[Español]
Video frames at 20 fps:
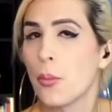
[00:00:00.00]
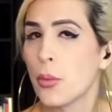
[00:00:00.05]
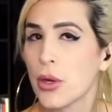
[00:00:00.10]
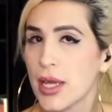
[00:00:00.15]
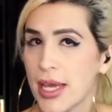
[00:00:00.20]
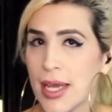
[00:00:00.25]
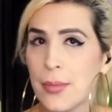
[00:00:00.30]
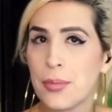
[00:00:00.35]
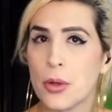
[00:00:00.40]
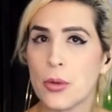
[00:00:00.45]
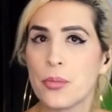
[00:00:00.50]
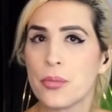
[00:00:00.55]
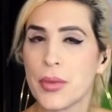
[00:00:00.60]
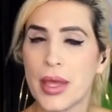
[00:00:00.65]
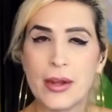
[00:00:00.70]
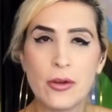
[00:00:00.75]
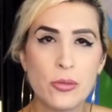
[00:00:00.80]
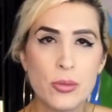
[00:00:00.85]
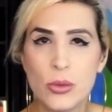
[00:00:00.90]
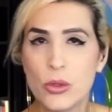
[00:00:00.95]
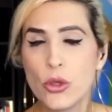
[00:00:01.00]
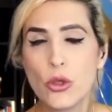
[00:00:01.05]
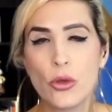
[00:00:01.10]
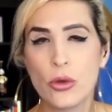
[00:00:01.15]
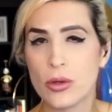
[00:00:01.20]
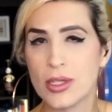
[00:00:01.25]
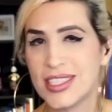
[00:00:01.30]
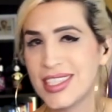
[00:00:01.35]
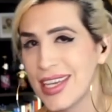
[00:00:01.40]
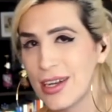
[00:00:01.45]
Por ejemplo, en un
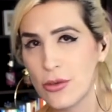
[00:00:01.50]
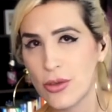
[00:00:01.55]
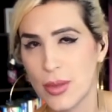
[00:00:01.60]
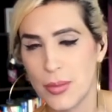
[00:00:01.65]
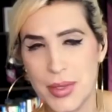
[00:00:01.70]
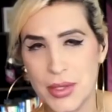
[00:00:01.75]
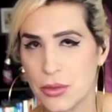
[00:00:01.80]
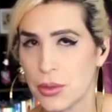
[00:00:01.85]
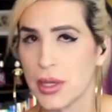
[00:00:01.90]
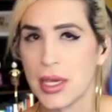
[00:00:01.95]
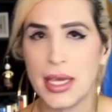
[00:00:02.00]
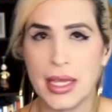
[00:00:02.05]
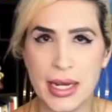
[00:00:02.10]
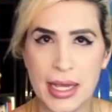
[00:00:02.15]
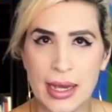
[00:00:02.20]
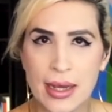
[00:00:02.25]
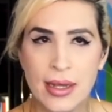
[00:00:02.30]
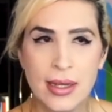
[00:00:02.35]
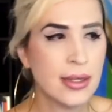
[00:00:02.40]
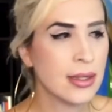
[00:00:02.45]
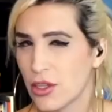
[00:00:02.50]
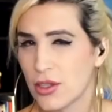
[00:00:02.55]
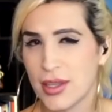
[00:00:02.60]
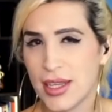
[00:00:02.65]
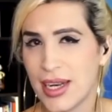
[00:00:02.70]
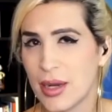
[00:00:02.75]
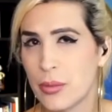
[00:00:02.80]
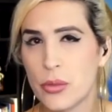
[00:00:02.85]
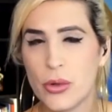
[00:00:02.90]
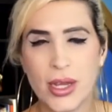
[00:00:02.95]
mundo lleno de misoginia,
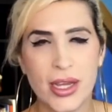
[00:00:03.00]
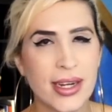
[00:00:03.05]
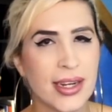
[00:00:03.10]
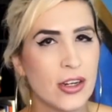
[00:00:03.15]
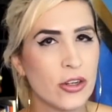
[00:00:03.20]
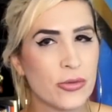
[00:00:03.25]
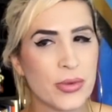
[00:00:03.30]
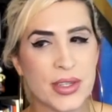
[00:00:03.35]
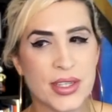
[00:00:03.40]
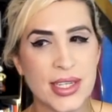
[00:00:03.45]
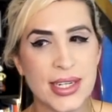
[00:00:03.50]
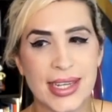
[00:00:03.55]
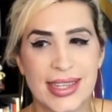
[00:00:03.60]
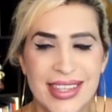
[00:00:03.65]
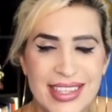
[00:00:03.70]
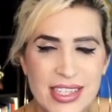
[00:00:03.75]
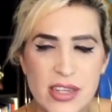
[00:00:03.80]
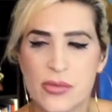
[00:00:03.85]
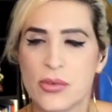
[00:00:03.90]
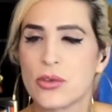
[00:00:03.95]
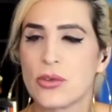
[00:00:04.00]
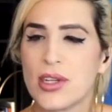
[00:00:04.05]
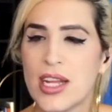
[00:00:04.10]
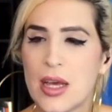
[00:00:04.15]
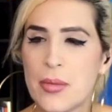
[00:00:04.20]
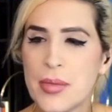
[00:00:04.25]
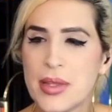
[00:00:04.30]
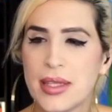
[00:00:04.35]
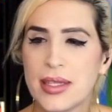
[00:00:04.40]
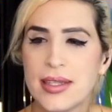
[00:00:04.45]
donde la mujer en la oficina
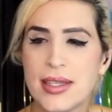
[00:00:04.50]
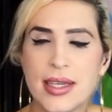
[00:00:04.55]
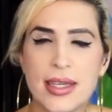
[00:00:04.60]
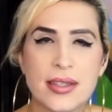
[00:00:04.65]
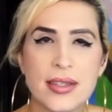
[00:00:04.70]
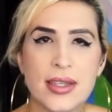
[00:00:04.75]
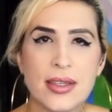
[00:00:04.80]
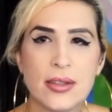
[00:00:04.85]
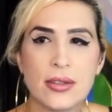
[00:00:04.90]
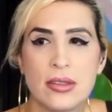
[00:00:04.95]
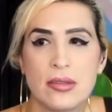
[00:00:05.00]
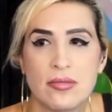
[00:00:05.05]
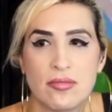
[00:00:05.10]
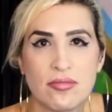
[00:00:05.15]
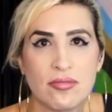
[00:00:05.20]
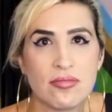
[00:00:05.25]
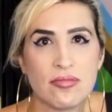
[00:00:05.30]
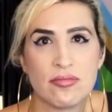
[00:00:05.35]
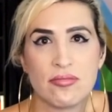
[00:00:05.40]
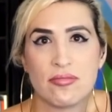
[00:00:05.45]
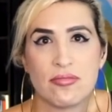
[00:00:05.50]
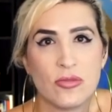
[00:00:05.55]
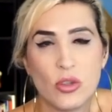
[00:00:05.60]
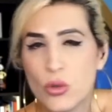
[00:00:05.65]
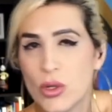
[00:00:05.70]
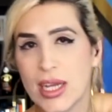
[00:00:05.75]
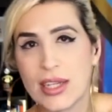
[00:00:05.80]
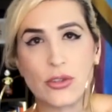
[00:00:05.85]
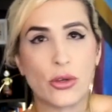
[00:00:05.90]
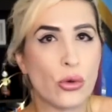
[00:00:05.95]
desafortunadamente sigue siendo un
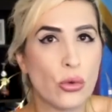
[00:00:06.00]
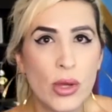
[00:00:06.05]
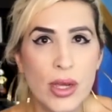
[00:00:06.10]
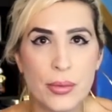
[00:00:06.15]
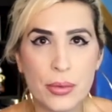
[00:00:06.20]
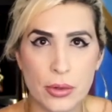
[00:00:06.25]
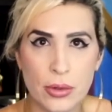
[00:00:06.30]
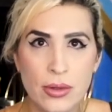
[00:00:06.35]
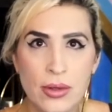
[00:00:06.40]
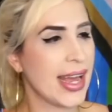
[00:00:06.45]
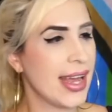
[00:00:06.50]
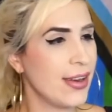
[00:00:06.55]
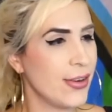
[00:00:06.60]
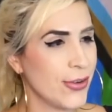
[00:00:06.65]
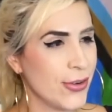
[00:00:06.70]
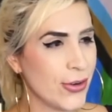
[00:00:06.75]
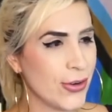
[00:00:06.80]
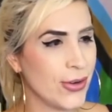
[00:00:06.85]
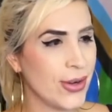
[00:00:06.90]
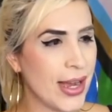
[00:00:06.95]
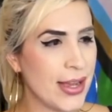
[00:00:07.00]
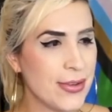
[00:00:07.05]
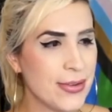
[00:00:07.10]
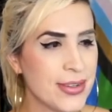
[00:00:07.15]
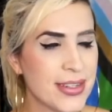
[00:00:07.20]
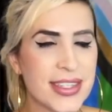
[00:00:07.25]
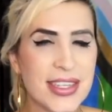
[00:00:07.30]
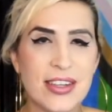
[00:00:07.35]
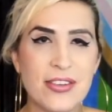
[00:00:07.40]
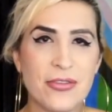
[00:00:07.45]
caso nuevo, créanlo o no, hay
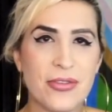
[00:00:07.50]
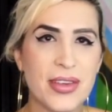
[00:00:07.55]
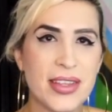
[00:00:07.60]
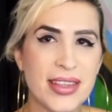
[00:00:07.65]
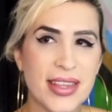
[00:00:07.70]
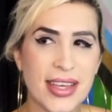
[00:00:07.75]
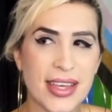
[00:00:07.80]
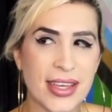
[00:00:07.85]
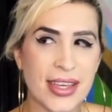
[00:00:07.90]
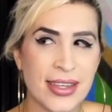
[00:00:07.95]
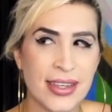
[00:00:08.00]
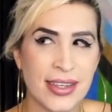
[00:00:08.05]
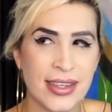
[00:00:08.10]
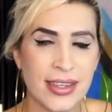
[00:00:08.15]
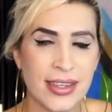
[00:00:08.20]
un sinfín de